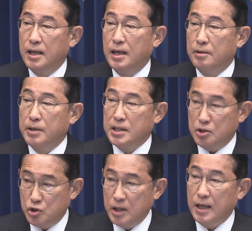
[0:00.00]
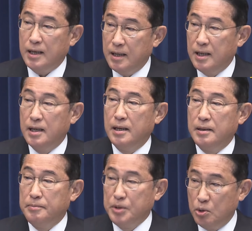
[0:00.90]
私が
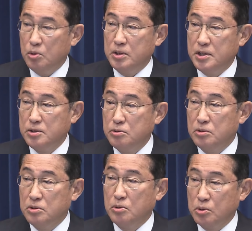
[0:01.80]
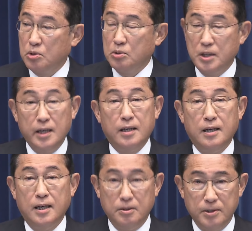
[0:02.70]
身を引くことで
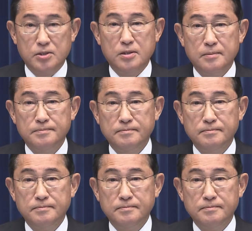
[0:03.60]
あります。